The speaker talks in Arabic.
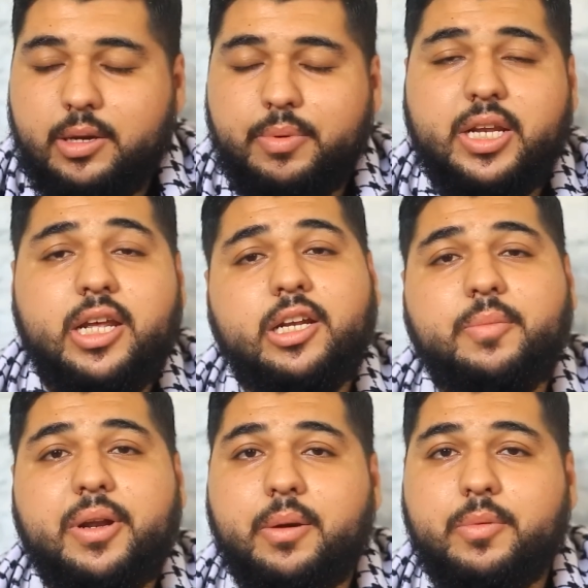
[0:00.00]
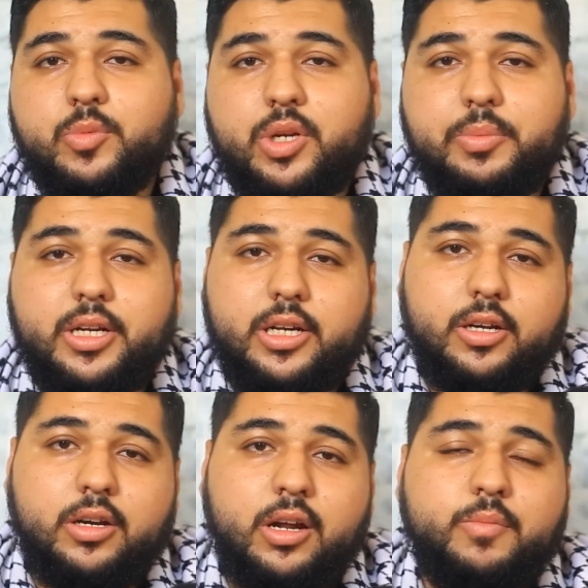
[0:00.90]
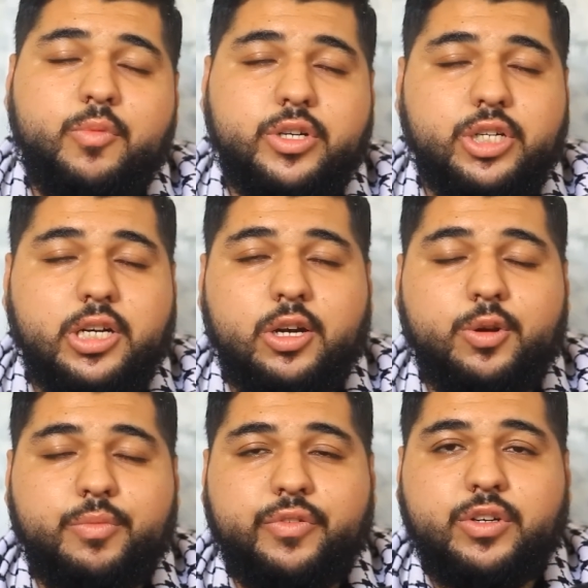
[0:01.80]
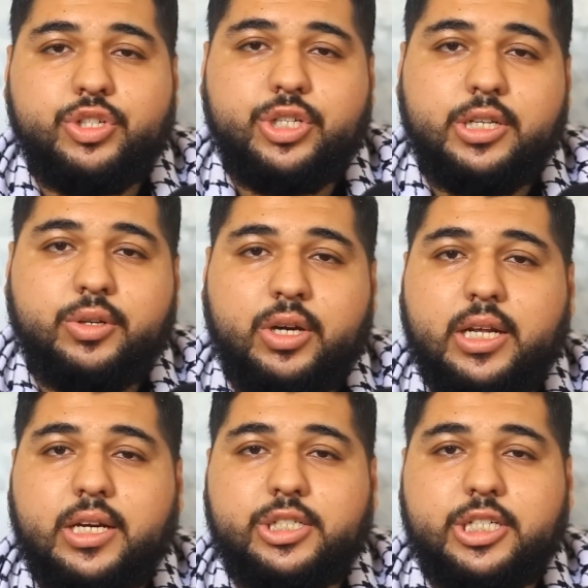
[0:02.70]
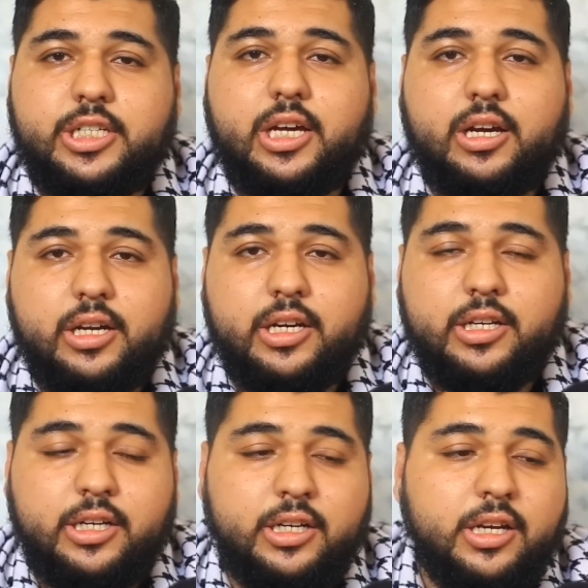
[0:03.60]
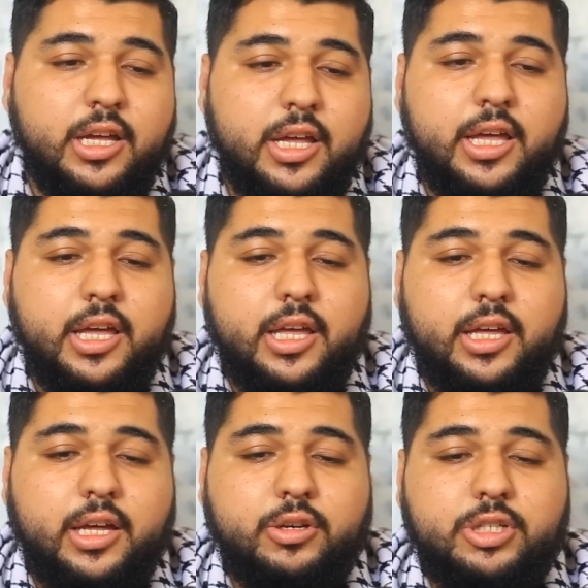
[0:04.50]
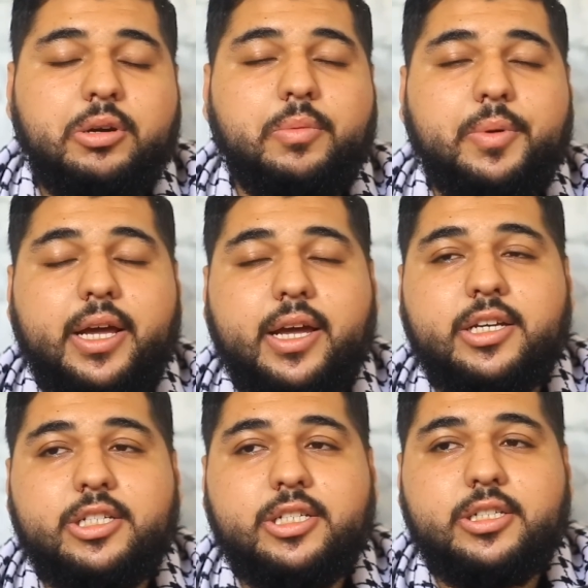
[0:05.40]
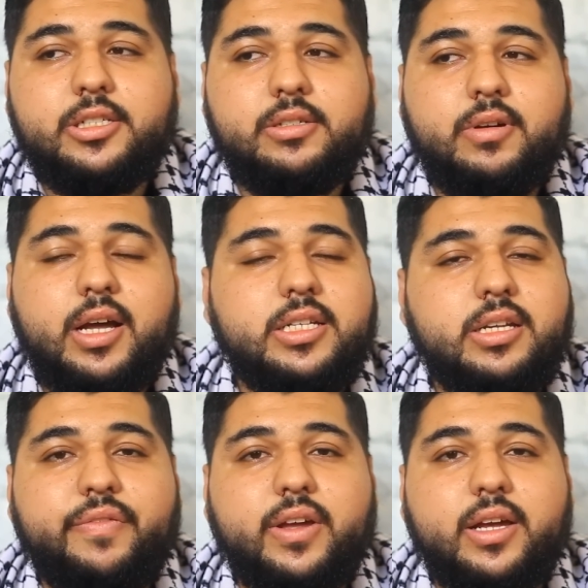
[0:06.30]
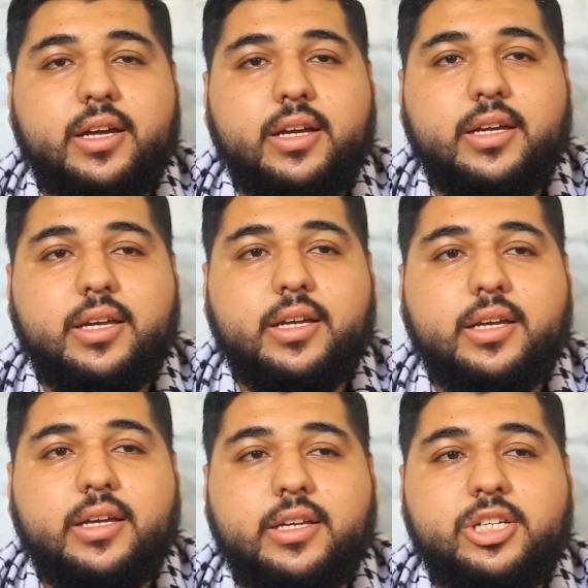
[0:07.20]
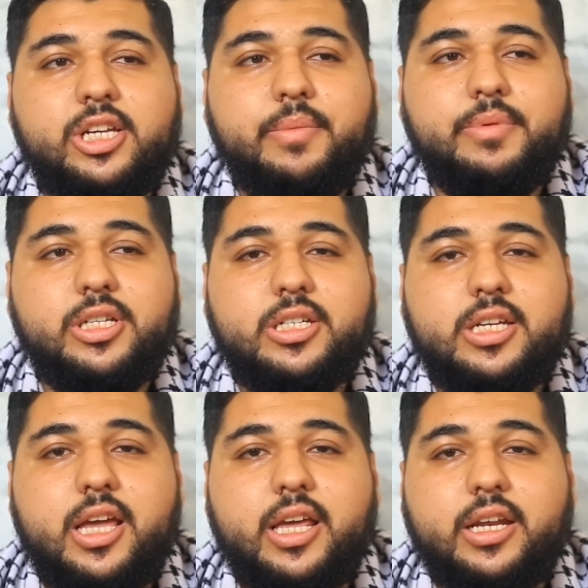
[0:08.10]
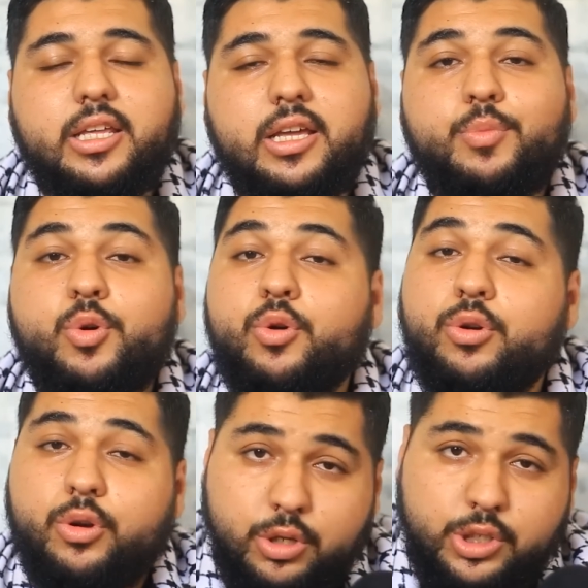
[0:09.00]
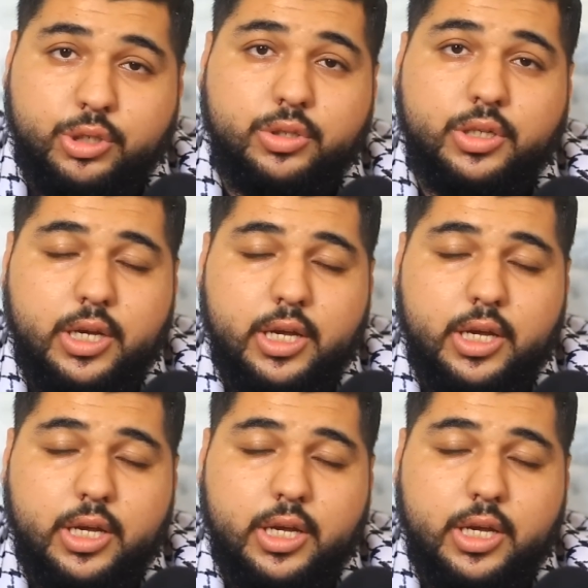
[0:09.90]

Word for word: بداية مرحبا متابعينا الكرام ورجعنا لكم بفيديو جديد وحلقة جديدة على قناة أنا حسام الحاج وأسفاه إيه، الشعب الجزائري يملؤه الحزن